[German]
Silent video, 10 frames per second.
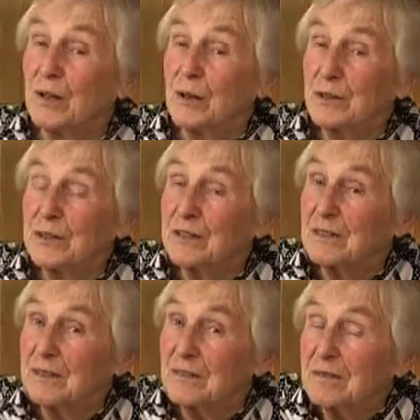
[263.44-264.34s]

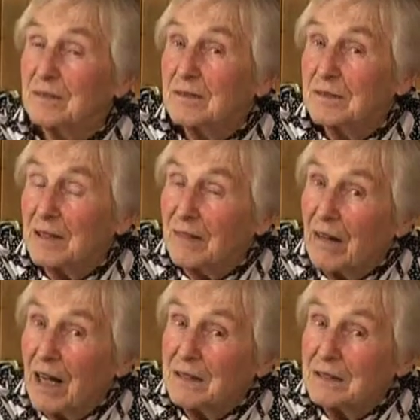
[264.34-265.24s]
und
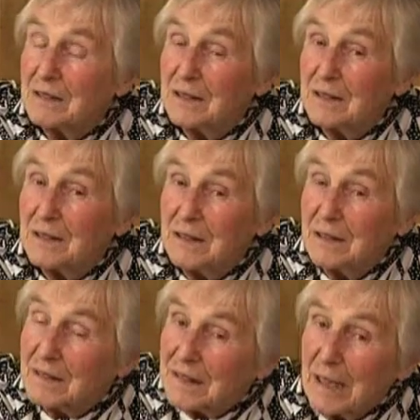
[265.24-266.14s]
dann war ich
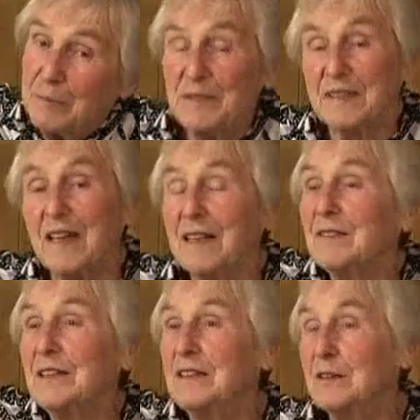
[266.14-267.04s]
in derselben
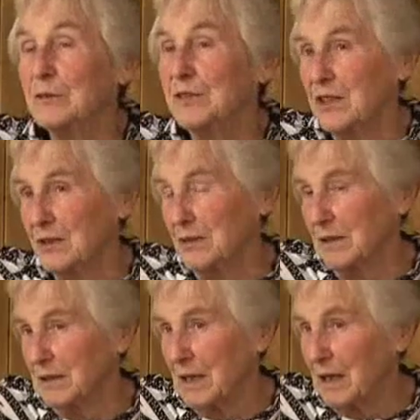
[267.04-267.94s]
Zelle wie die Sophie
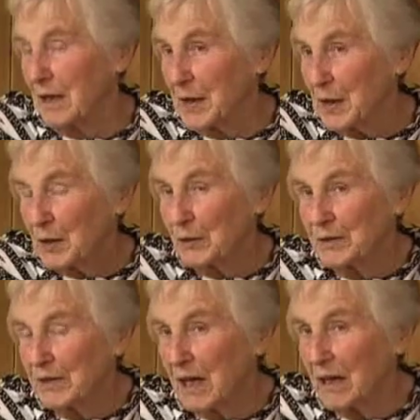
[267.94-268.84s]
Scholl.
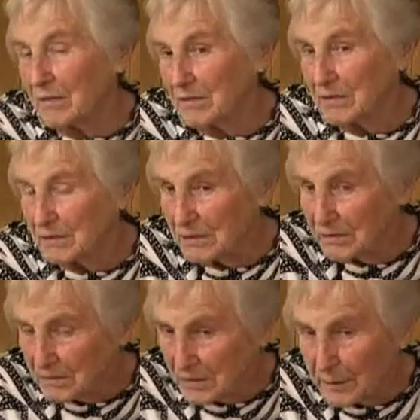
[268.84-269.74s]
Und nach
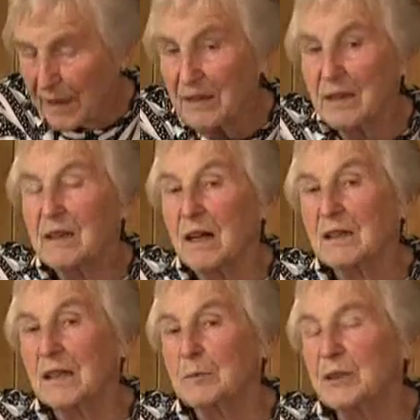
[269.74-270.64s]
zwei, drei
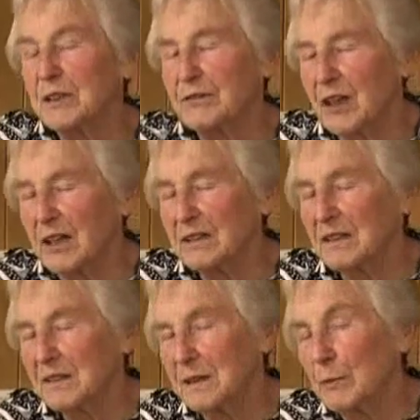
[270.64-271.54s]
Tagen habe ich erfahren,
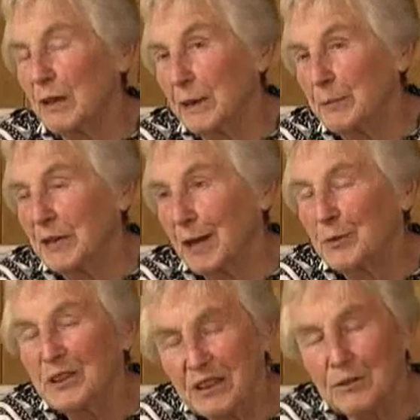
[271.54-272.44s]
dass sie nicht mehr lebt.
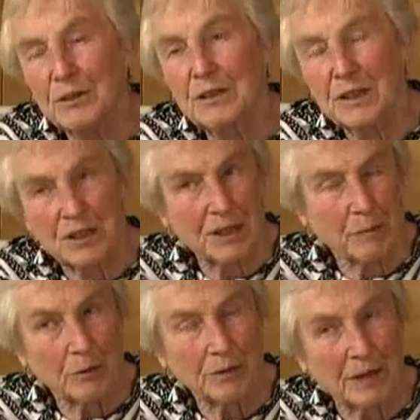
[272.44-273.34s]
Aber nicht durch die
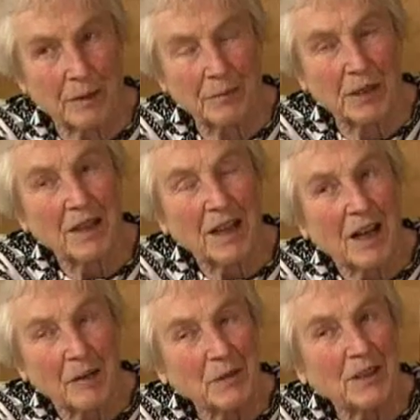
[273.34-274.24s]
Gestapo. Die hat mir,
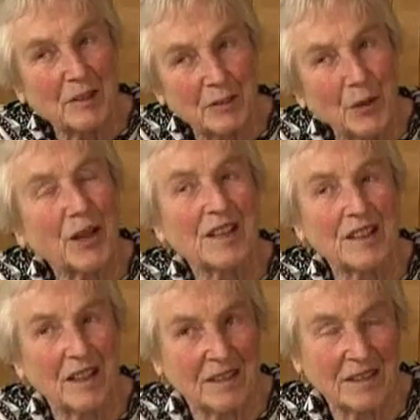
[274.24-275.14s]
hat mir das
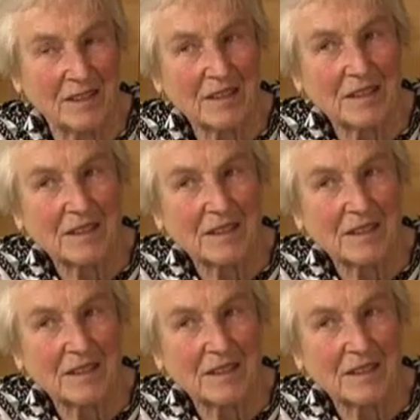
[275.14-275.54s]
vorenthalten.